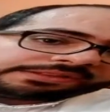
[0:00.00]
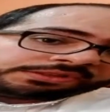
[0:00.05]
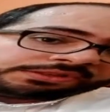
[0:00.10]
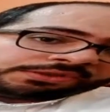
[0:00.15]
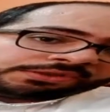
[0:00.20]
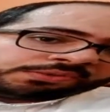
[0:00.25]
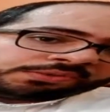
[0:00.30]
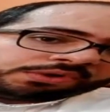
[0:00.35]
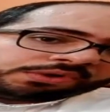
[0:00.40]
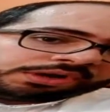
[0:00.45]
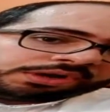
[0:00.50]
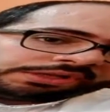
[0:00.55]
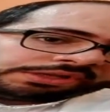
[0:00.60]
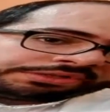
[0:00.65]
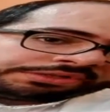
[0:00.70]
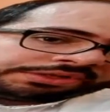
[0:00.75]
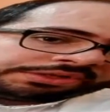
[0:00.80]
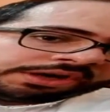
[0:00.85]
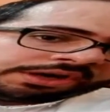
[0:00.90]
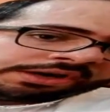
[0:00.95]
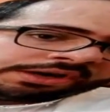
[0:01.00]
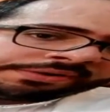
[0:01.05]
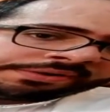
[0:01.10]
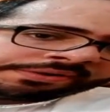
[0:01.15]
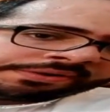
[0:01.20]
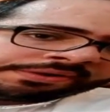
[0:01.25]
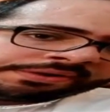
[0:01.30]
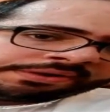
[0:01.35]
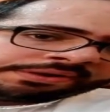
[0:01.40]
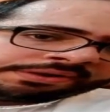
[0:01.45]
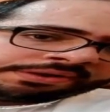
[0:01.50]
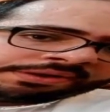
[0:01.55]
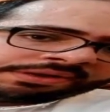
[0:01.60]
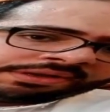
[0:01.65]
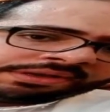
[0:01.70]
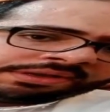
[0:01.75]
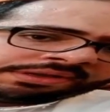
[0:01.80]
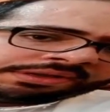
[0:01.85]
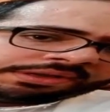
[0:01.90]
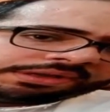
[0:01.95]
جذوع الأشجار
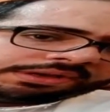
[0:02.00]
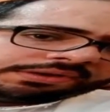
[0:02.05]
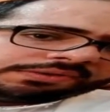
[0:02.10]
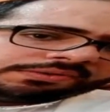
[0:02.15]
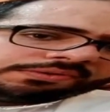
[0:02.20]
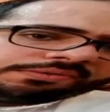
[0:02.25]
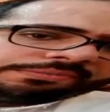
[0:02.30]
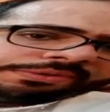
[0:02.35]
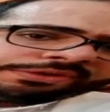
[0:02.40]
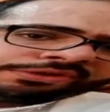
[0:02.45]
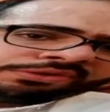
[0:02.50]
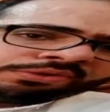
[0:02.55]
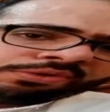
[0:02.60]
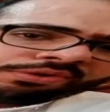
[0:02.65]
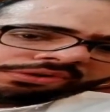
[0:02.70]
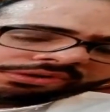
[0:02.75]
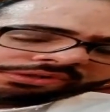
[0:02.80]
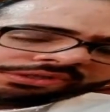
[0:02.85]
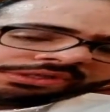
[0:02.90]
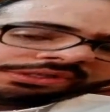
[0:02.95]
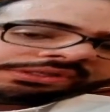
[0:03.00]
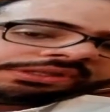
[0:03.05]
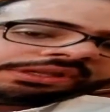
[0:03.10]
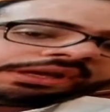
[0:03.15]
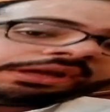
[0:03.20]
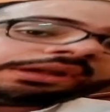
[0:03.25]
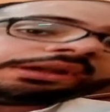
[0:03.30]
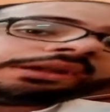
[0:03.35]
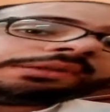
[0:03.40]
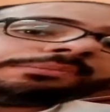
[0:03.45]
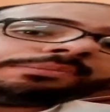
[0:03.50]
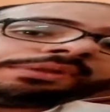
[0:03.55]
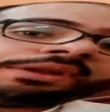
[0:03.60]
ومشهور جدا